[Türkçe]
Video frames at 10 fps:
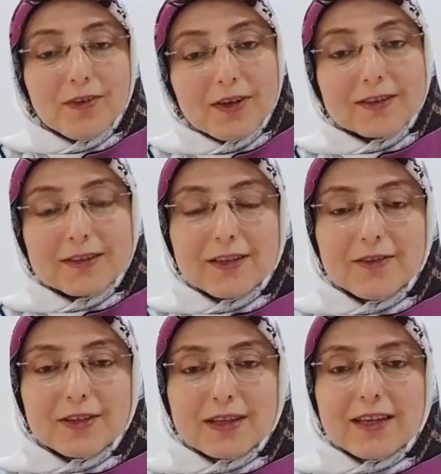Vardır
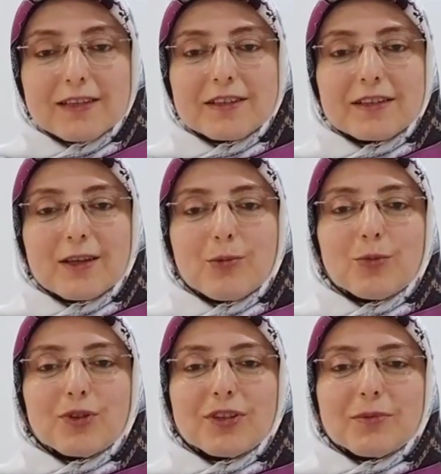evet
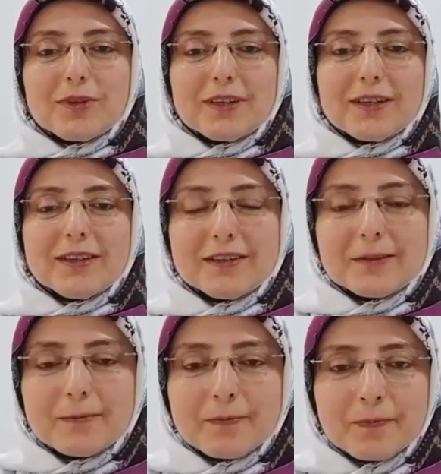gerçekten bunda da bir hayır.